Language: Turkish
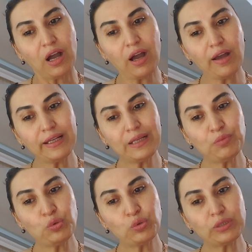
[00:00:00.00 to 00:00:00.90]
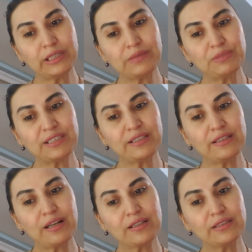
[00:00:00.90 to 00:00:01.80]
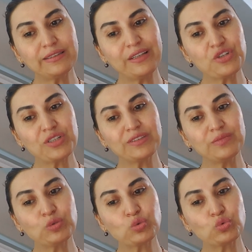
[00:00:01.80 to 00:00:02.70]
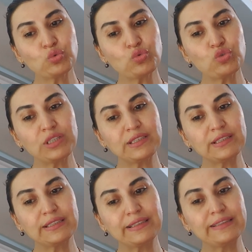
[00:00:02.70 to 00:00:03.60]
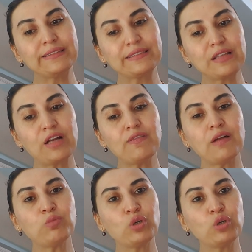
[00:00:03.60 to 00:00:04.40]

Aile büyüklerimizle alakalı yaşadığımız uzun süredir kırgınlıklar var.